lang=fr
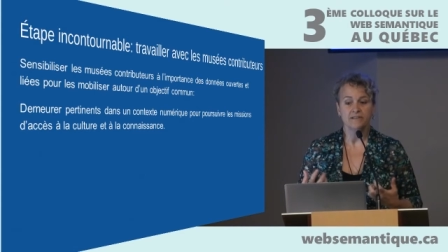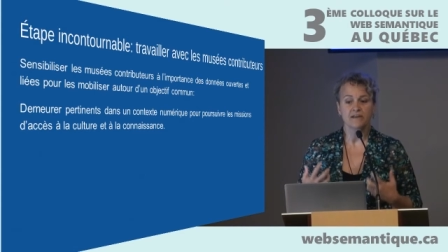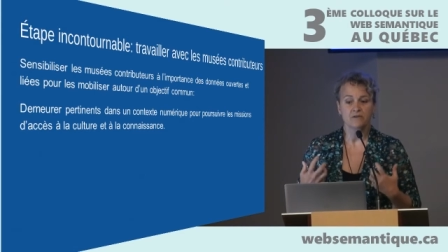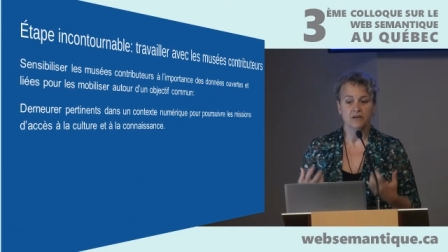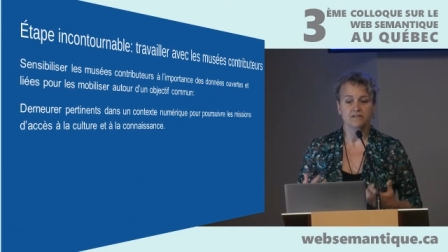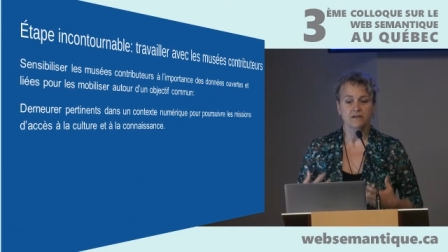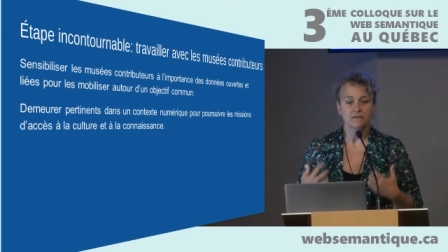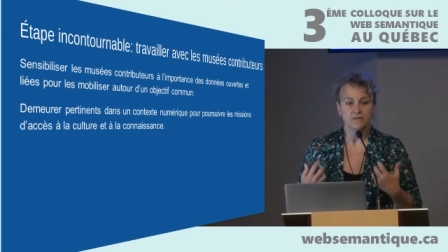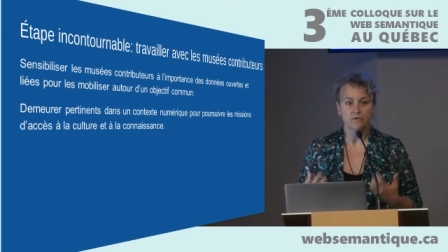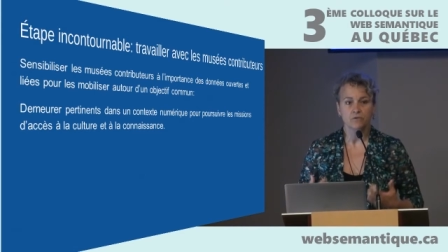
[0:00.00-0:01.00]
a des
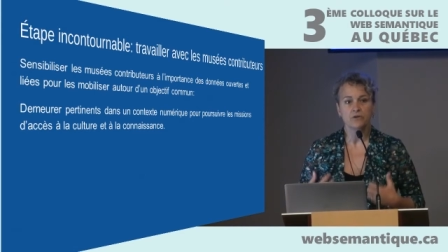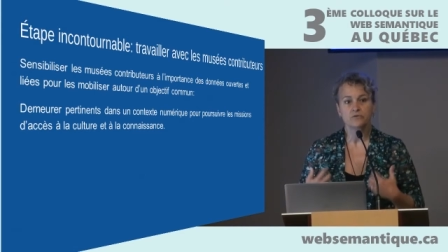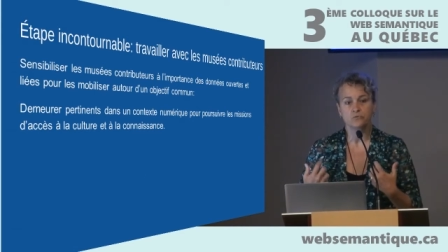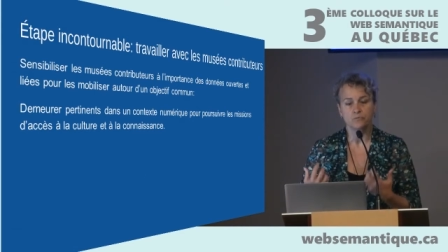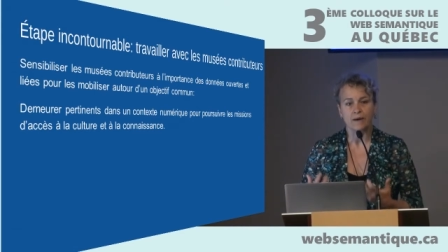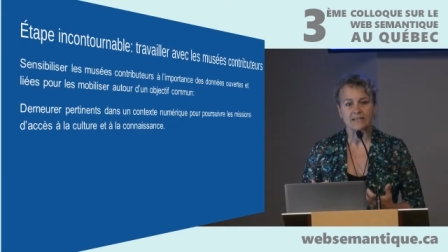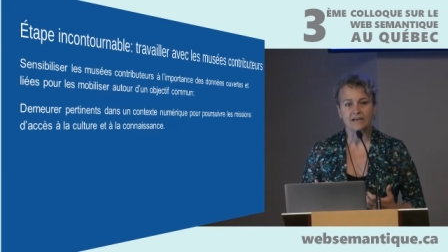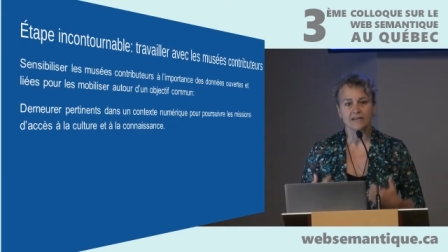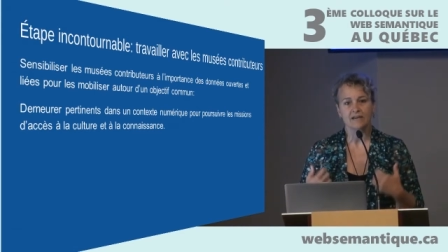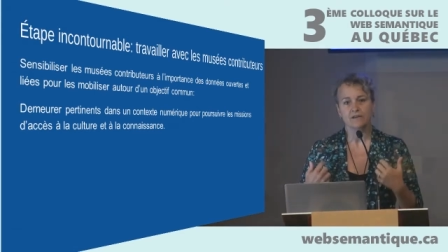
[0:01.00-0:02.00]
connaissances et on a du
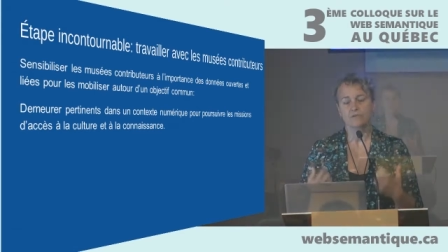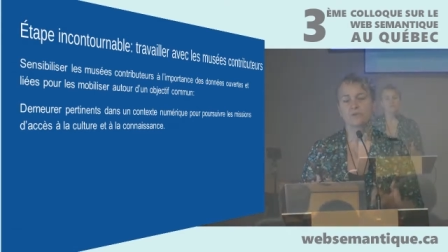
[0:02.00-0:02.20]
matériel et